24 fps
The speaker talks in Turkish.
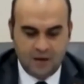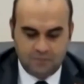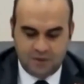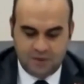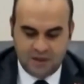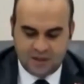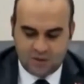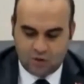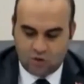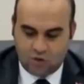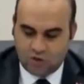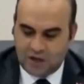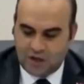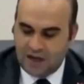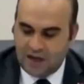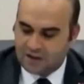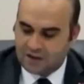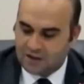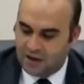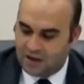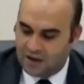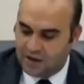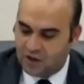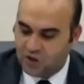Biz
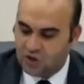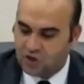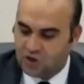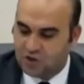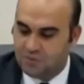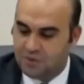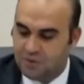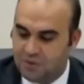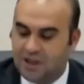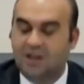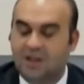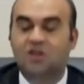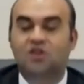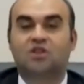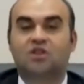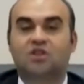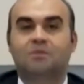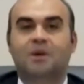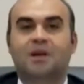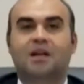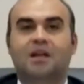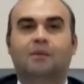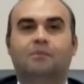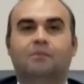özellikle araştırma
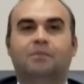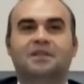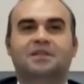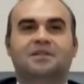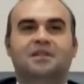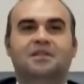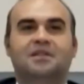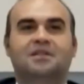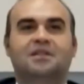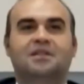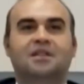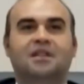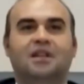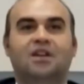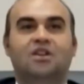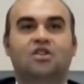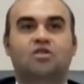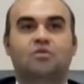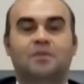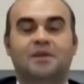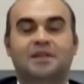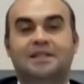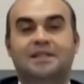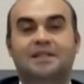geliştirme kapasitesinin
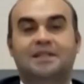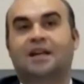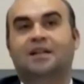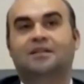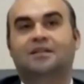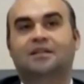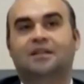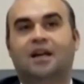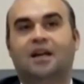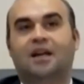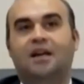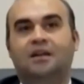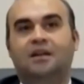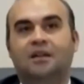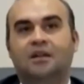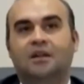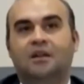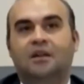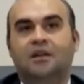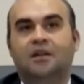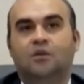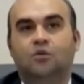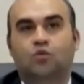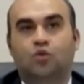gelişmesi adına
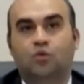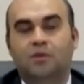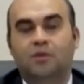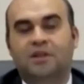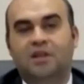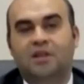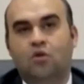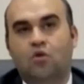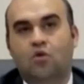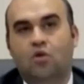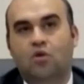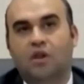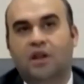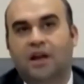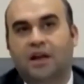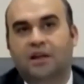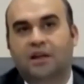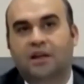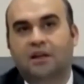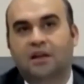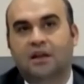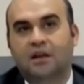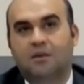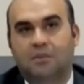TÜBİTAK
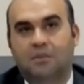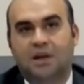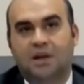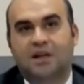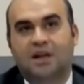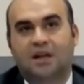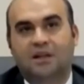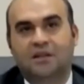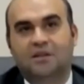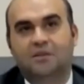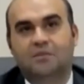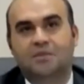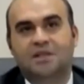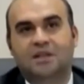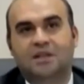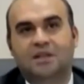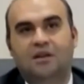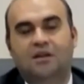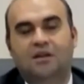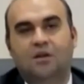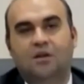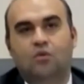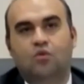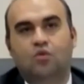olarak bakanlığımızın
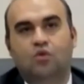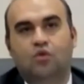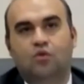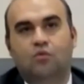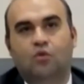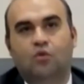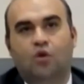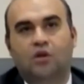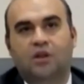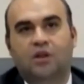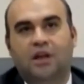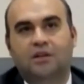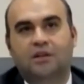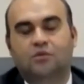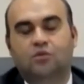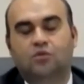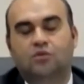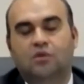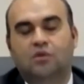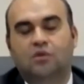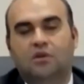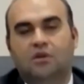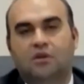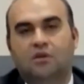ilgili kurumu olan
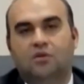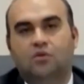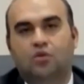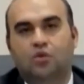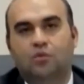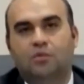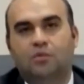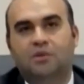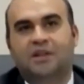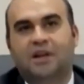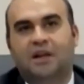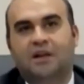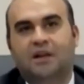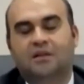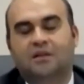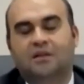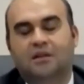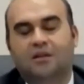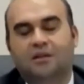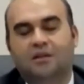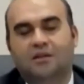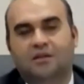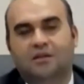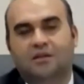e, TÜBİTAK
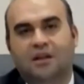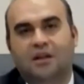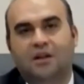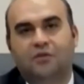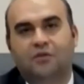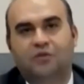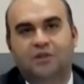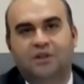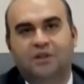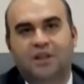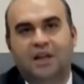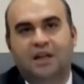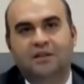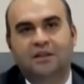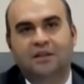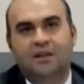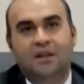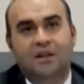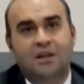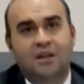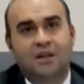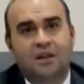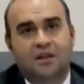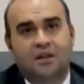e, tarafından